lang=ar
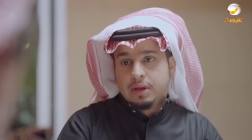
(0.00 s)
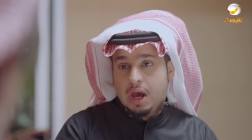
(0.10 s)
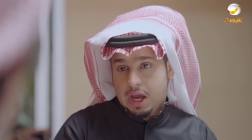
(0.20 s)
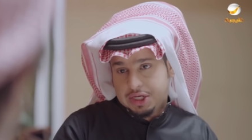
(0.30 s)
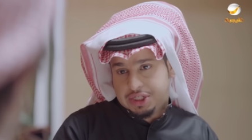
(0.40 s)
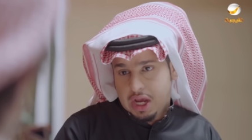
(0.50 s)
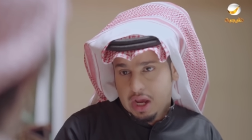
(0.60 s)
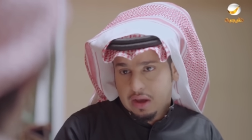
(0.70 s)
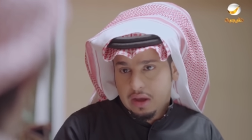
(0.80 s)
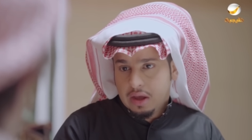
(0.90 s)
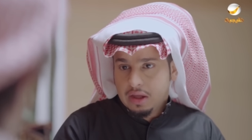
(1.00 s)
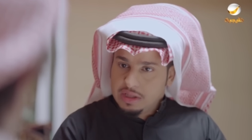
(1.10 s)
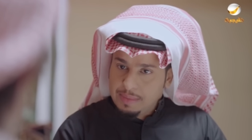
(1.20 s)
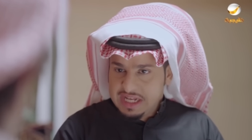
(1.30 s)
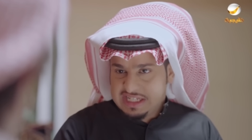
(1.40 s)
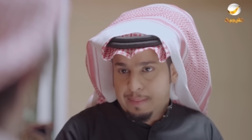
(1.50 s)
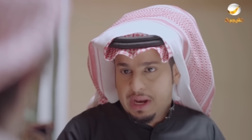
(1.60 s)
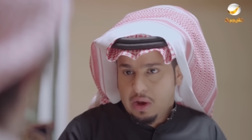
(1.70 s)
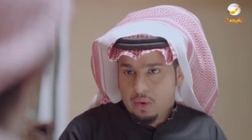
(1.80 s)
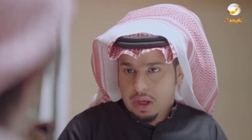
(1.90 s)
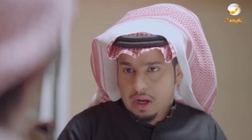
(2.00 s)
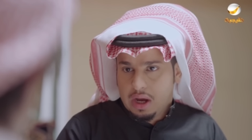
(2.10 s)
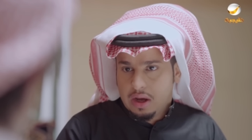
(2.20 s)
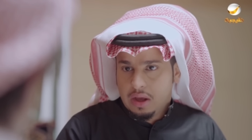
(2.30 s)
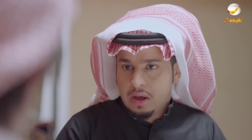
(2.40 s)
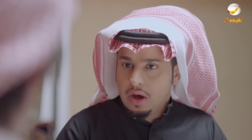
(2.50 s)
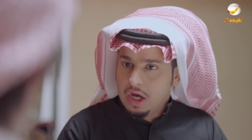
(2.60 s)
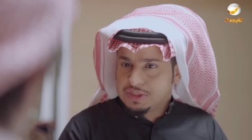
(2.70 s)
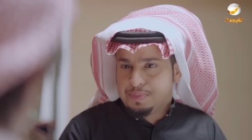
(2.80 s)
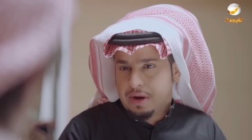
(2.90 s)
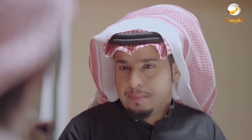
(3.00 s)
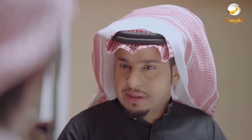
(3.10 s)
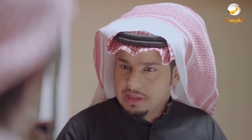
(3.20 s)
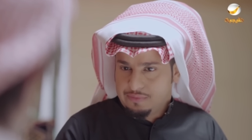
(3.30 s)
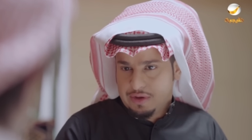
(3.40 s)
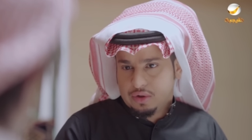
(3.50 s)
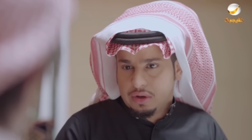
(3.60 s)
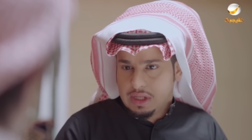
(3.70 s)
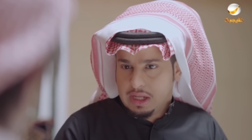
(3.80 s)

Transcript: لا يا شيخ تبي نسحب على خوينا؟ اصبر بطنك في دود